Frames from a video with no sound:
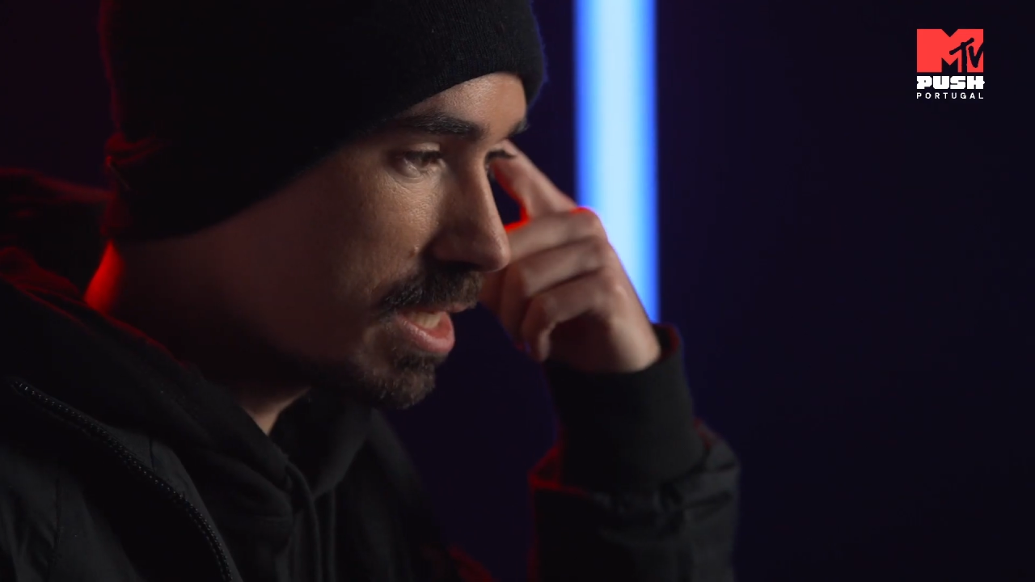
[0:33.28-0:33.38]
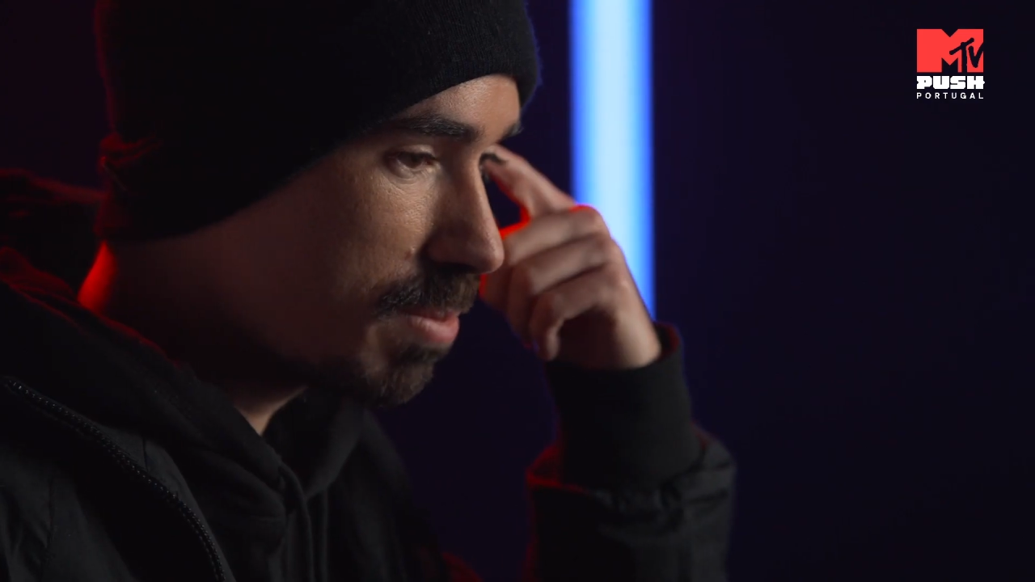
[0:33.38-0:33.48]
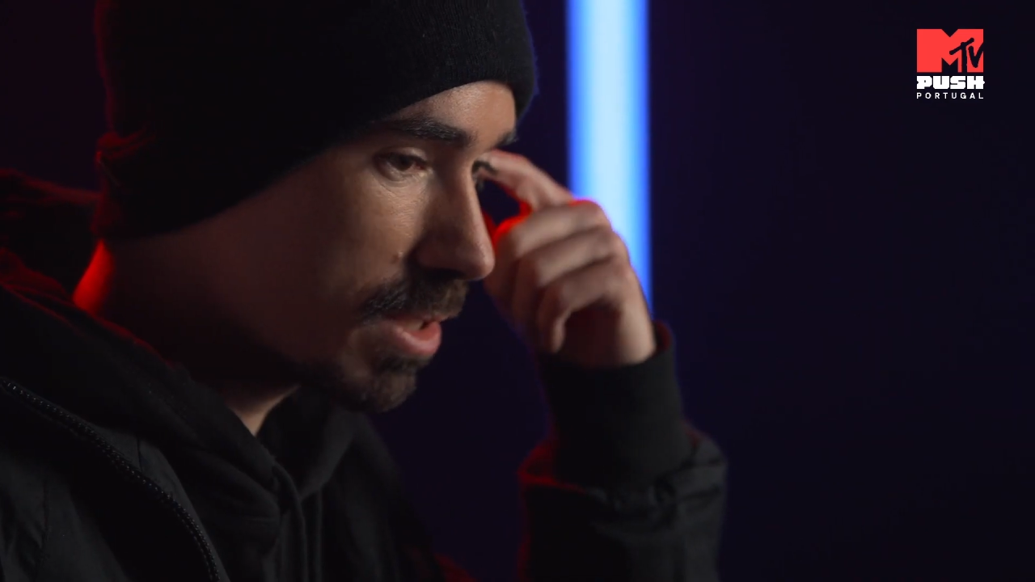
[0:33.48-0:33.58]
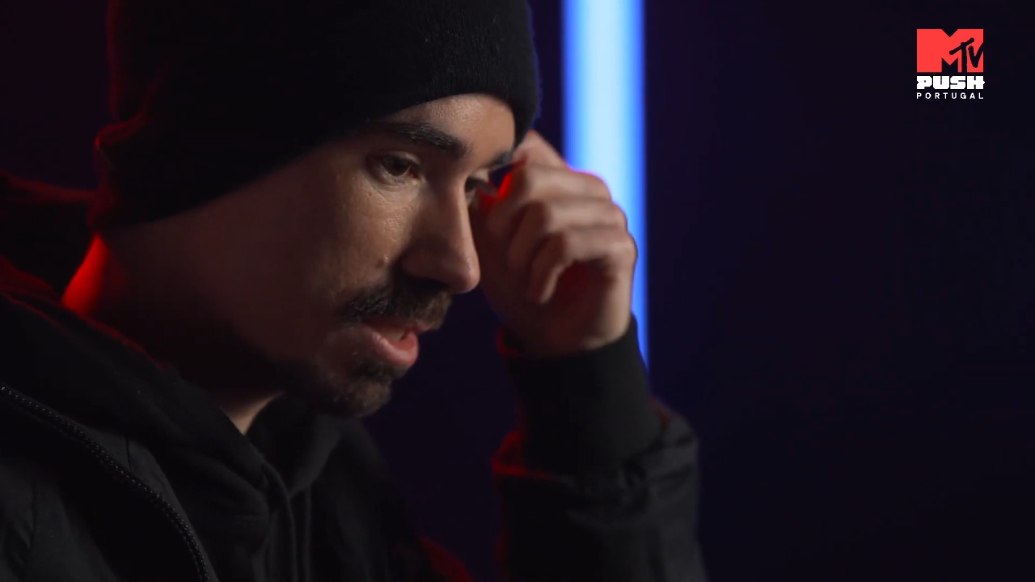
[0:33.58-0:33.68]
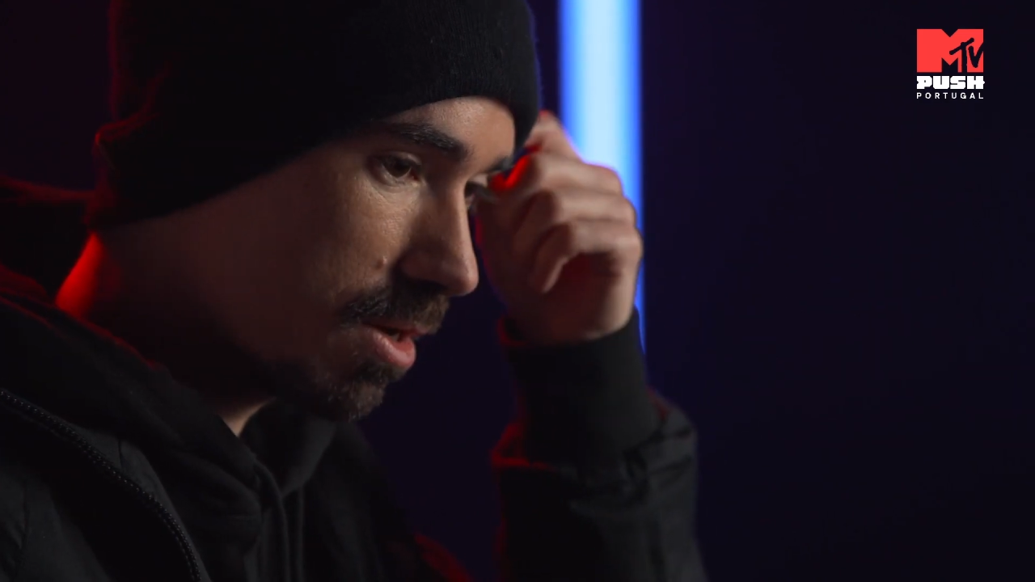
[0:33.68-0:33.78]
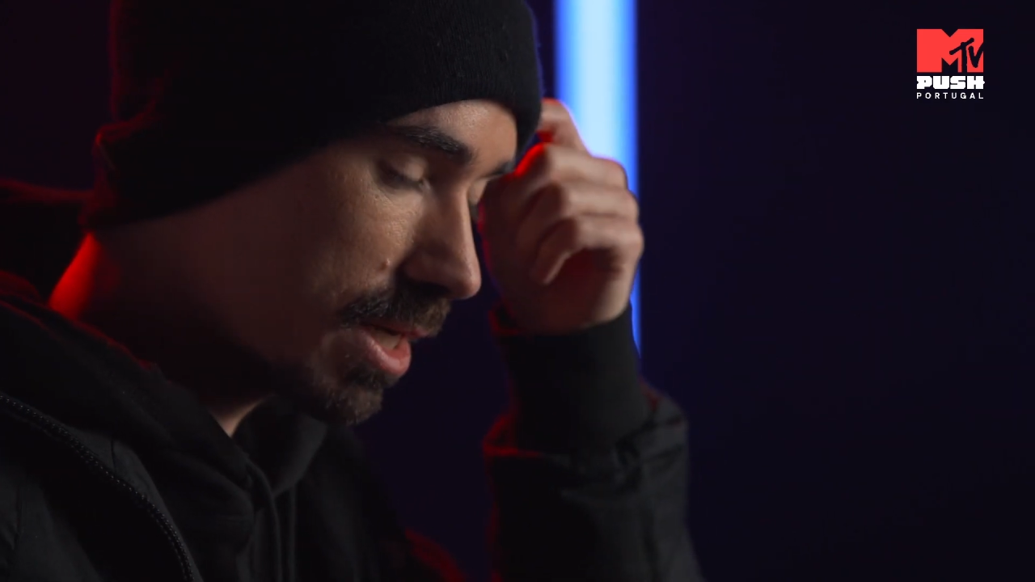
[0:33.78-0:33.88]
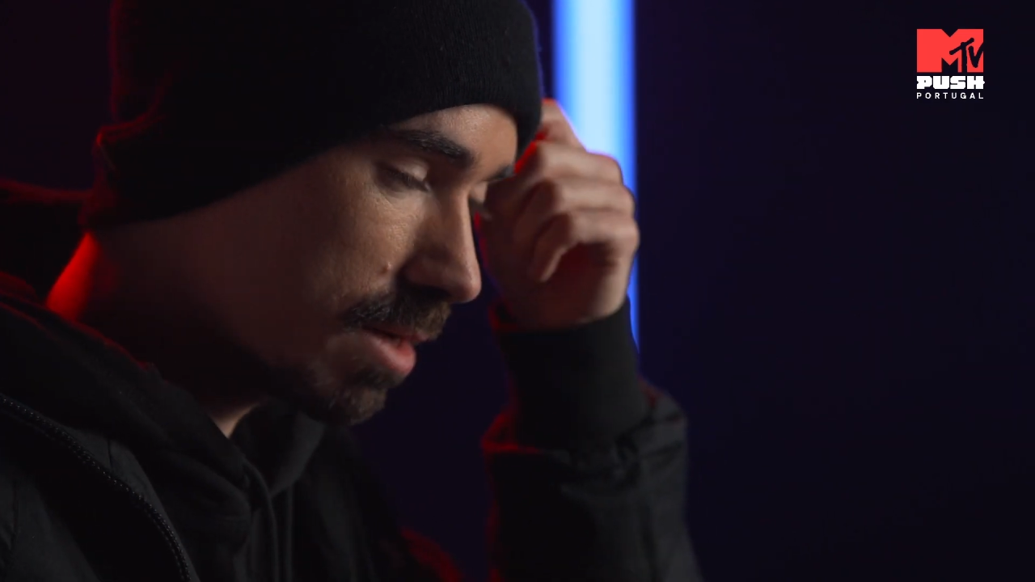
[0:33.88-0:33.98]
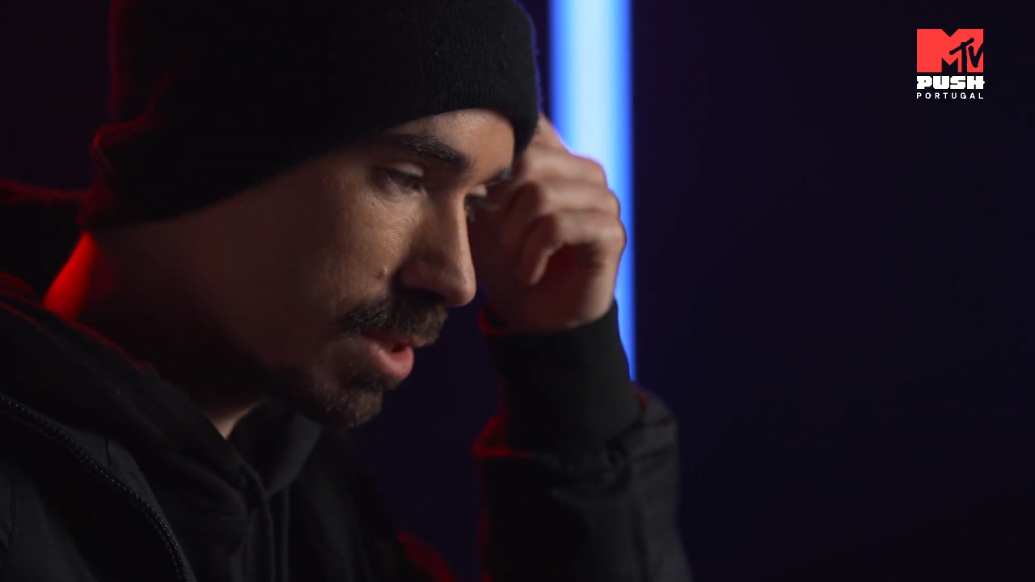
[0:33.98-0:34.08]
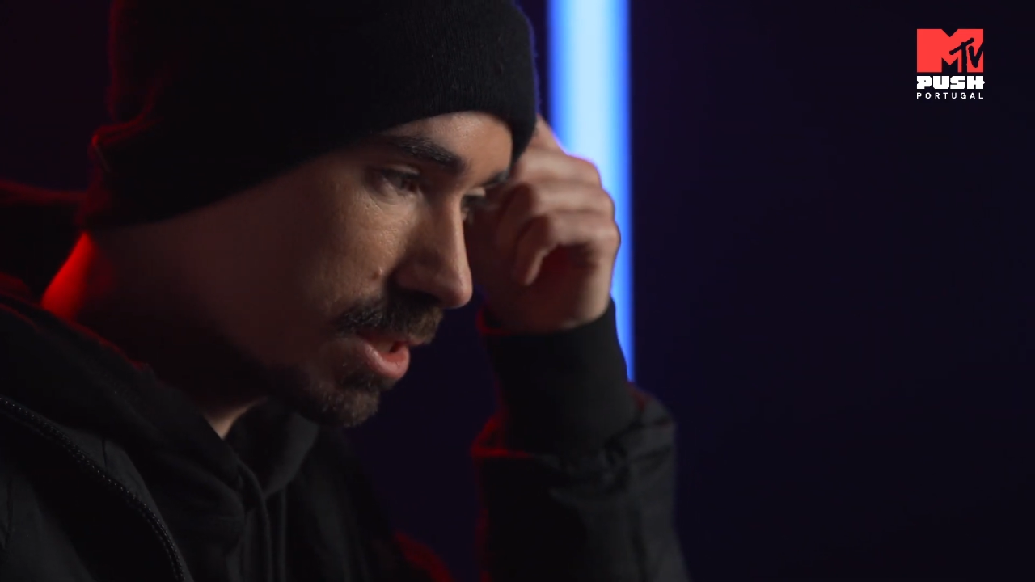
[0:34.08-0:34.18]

daí pensei, ok,